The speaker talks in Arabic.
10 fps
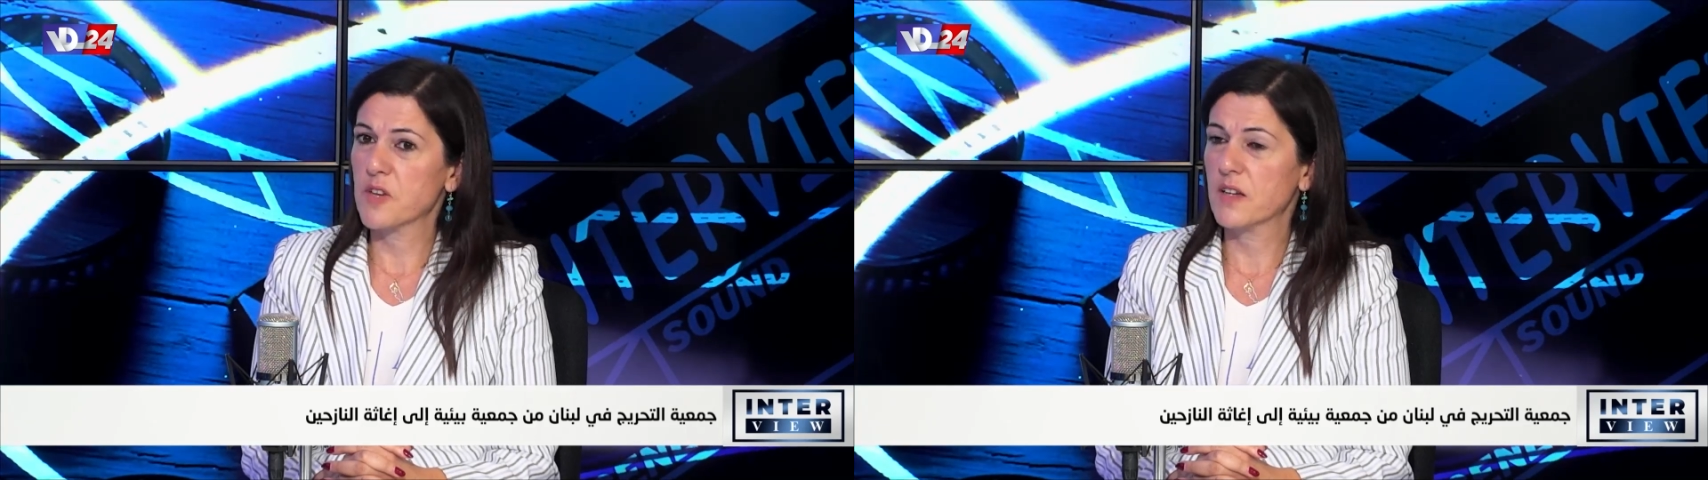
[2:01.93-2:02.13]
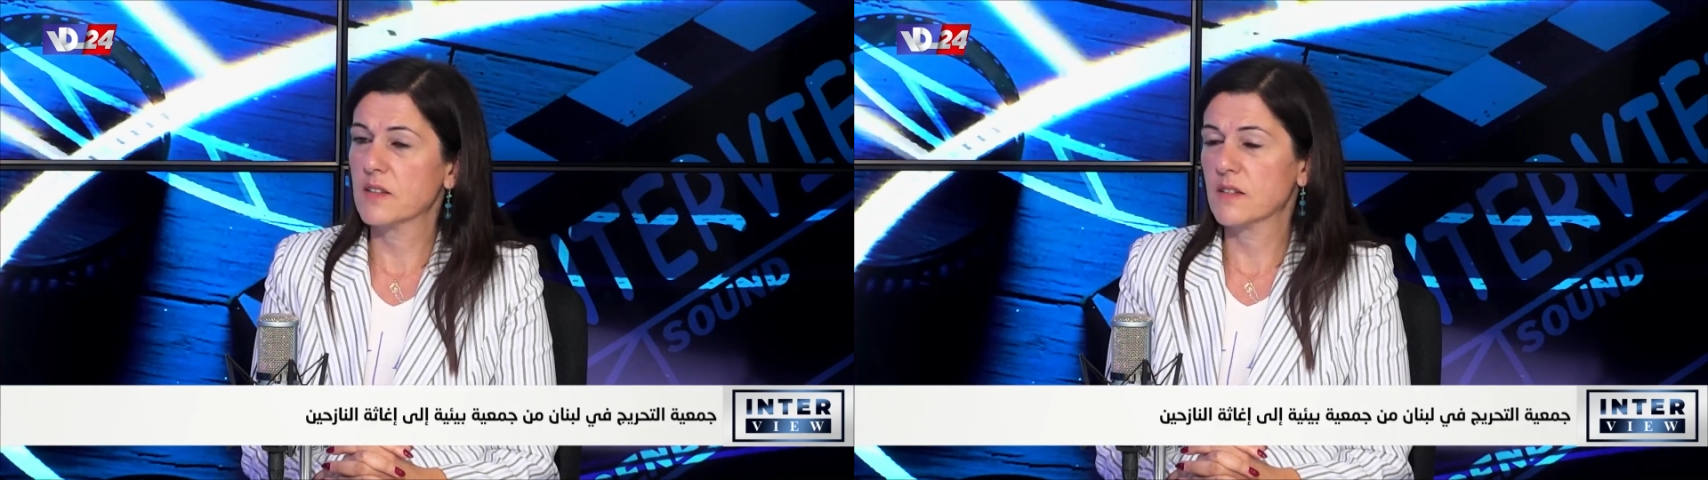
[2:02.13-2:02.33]

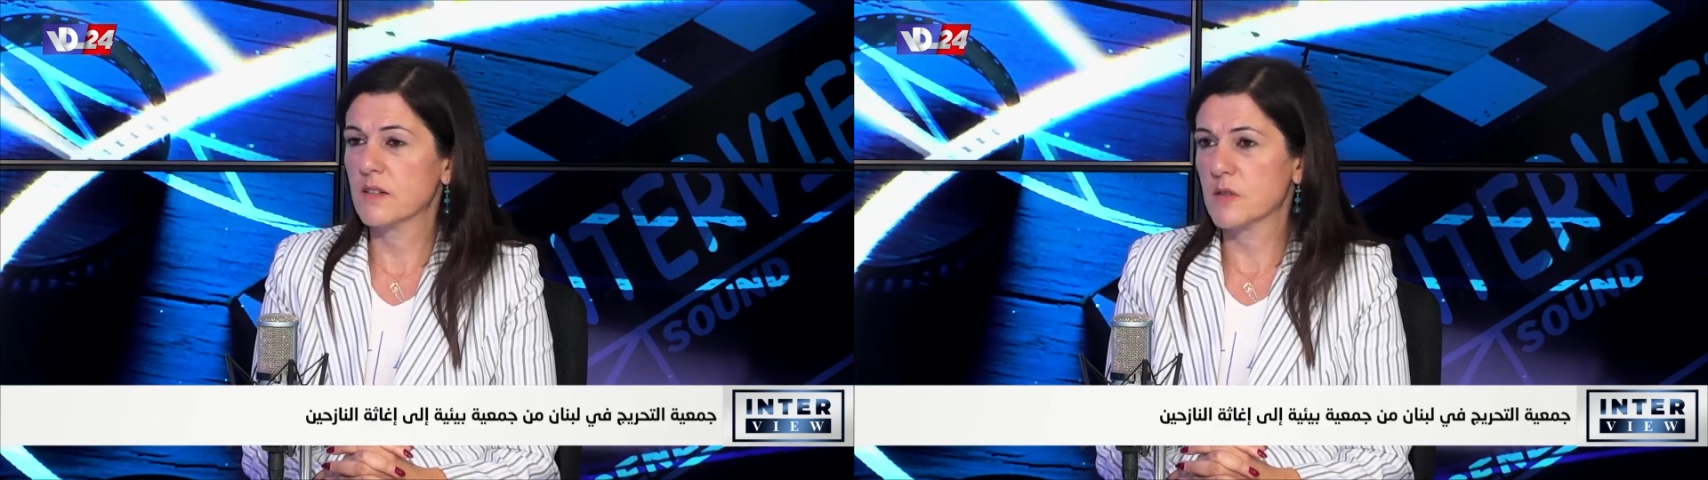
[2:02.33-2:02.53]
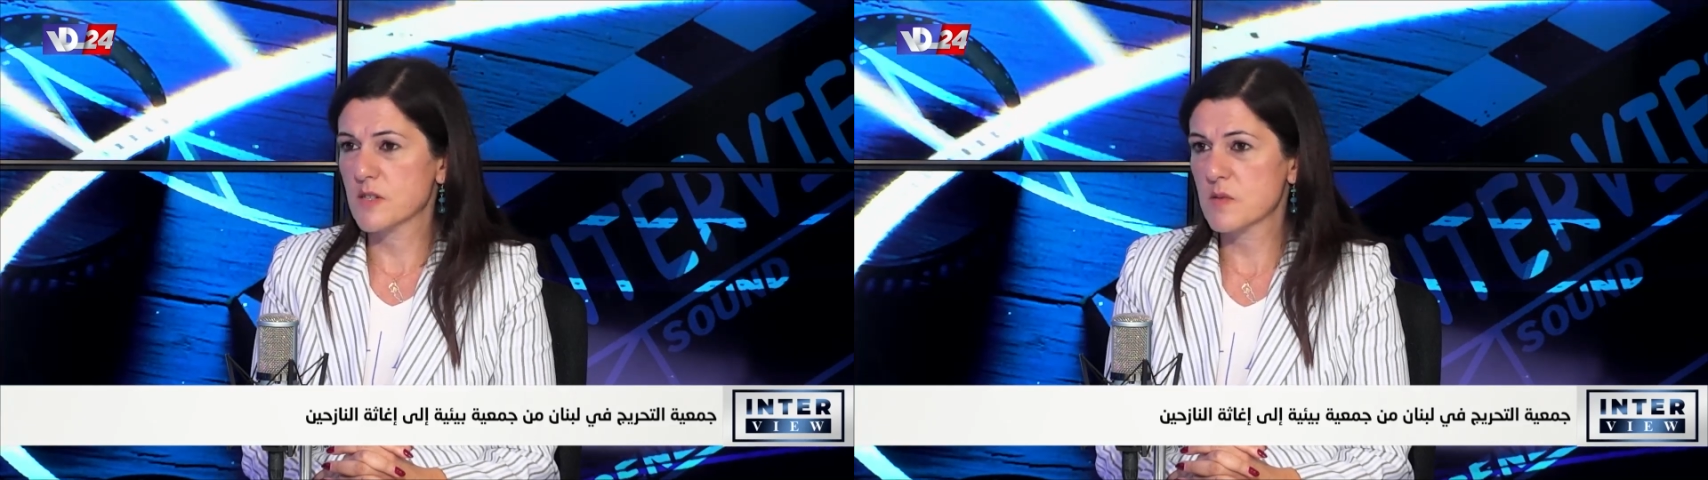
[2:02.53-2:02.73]

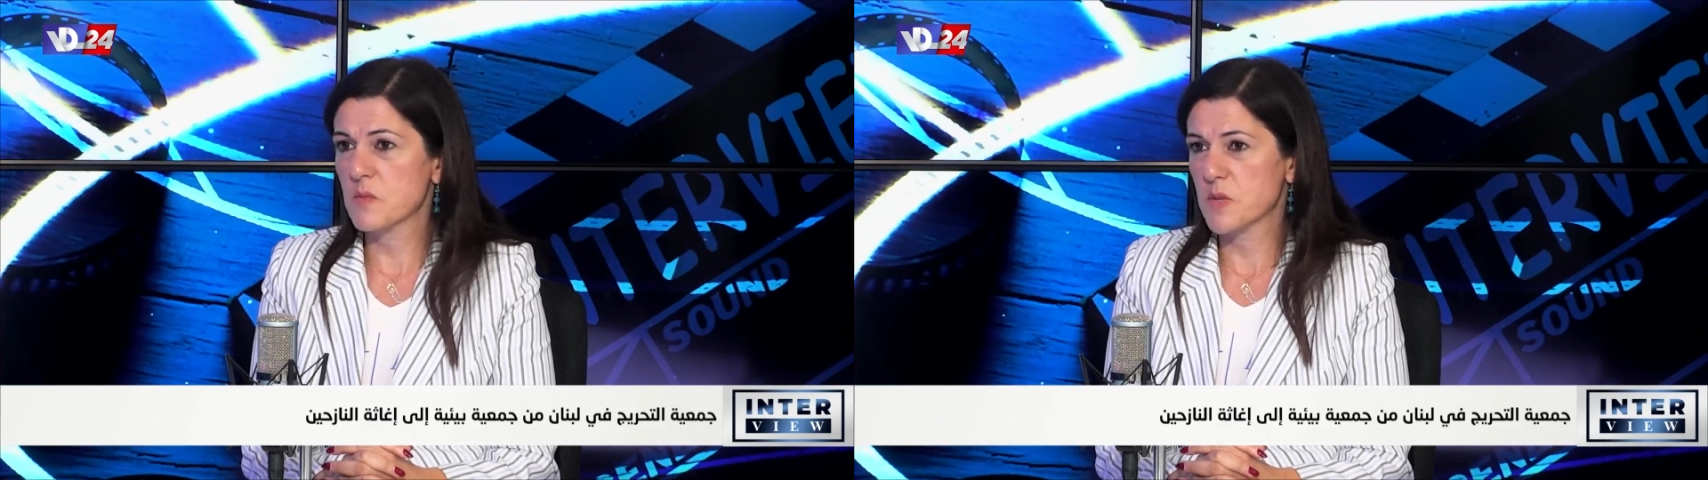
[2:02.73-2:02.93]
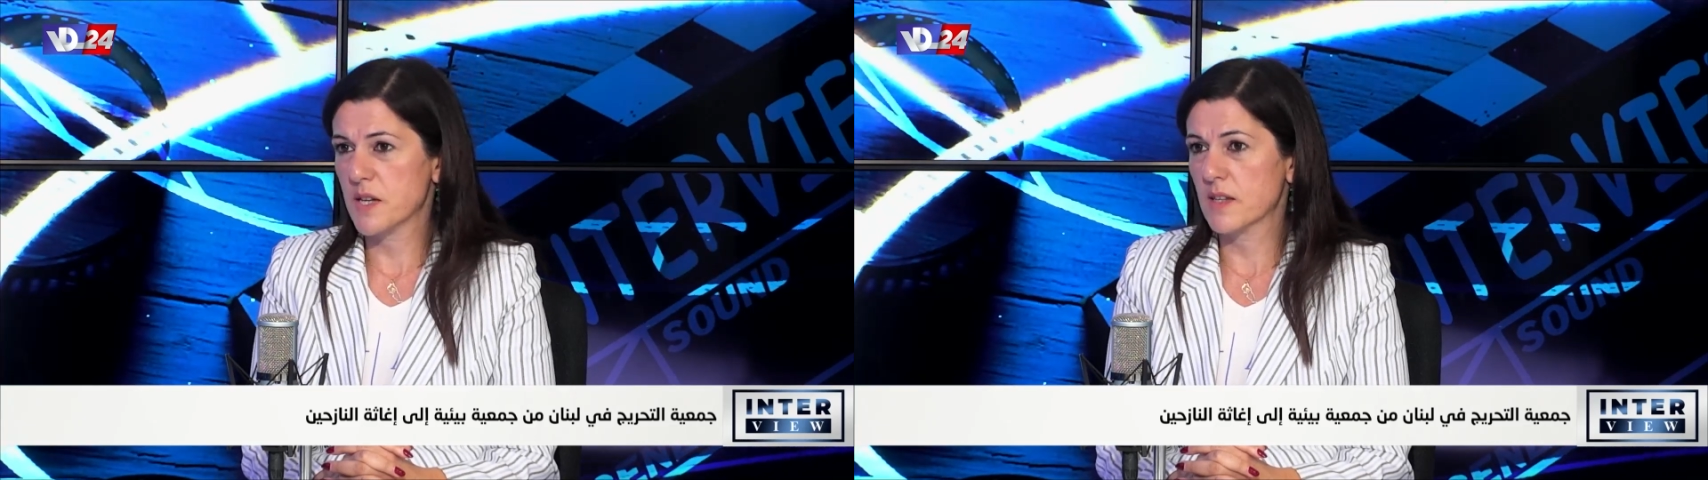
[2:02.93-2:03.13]
عنا قسم
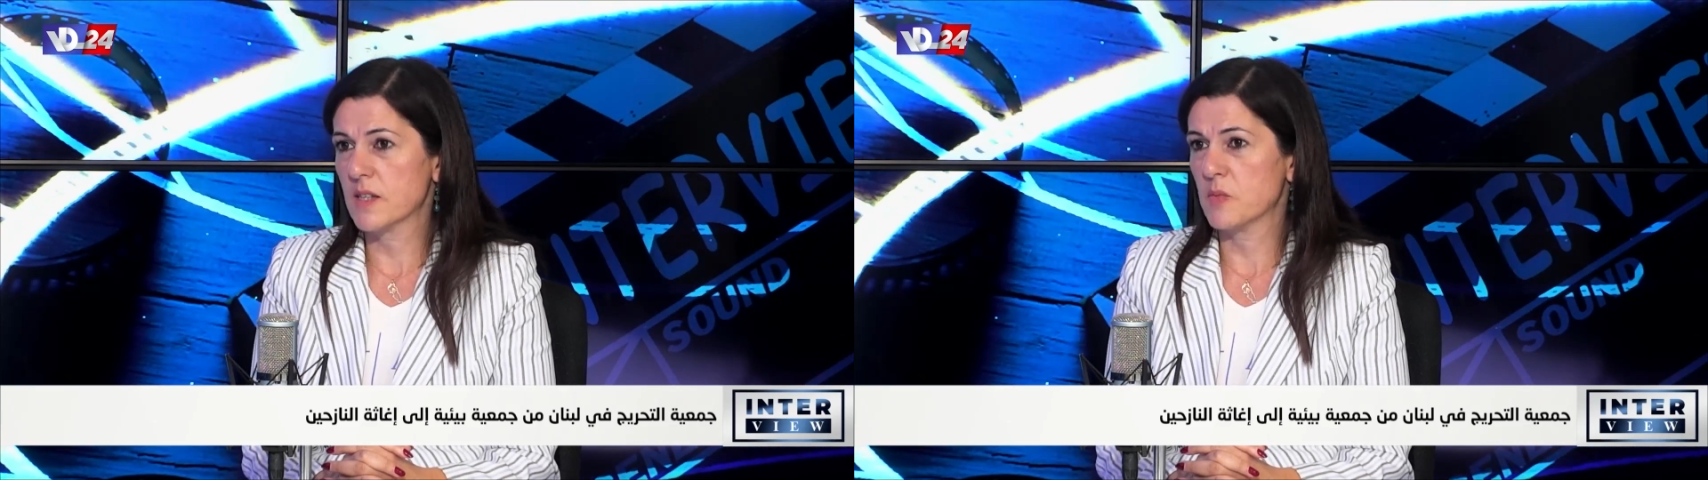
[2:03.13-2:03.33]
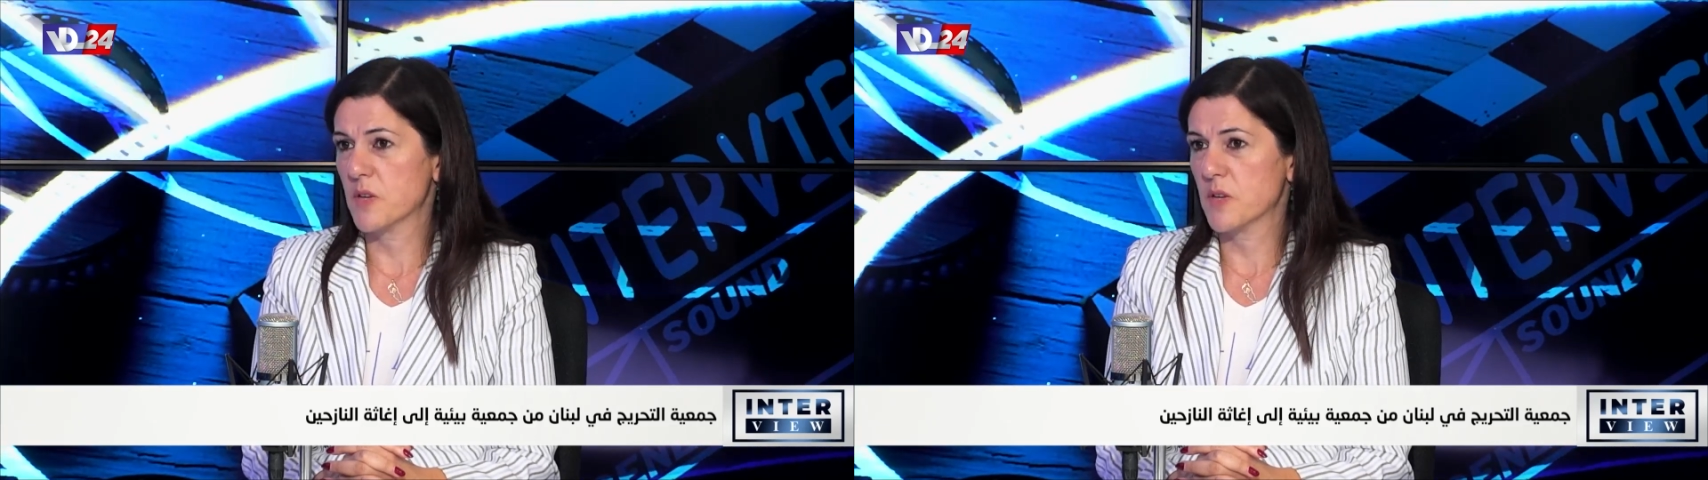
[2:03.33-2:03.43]
من الاكيب